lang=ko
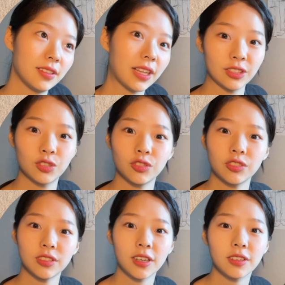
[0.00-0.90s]

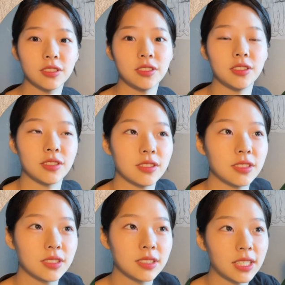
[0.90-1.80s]
단순하거든요.
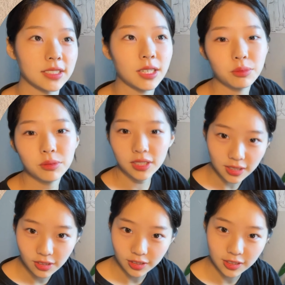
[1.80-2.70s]
그냥 샤론이
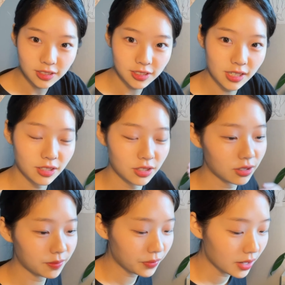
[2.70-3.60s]

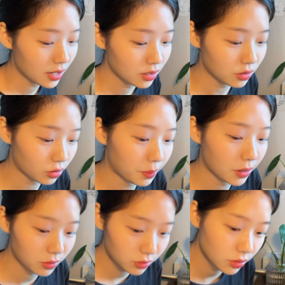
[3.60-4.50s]
일러스트라서 그것도
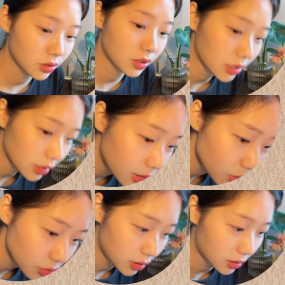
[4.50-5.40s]
바꿀까 생각
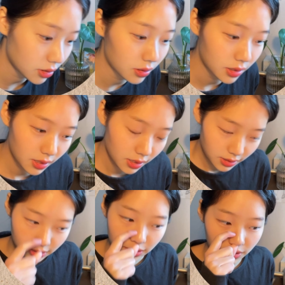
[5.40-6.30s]
중이라서
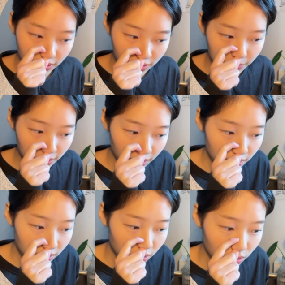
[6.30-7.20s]
채널
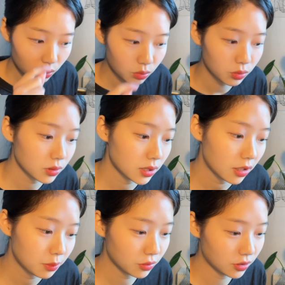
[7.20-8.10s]
이름이랑
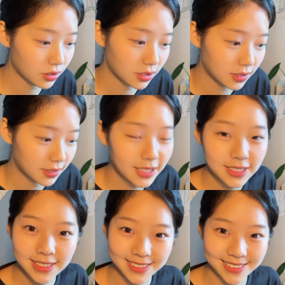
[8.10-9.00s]
구독자분들
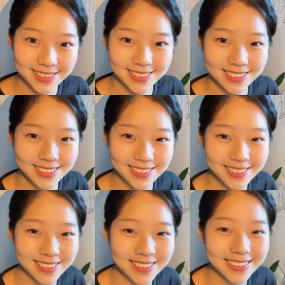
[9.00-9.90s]
애칭을
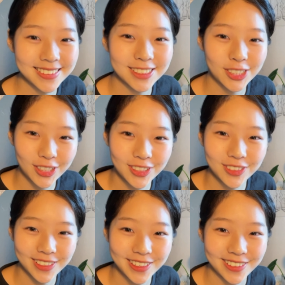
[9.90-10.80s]

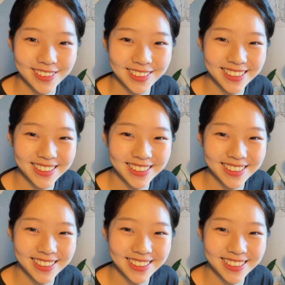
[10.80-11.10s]
정하려고 해요.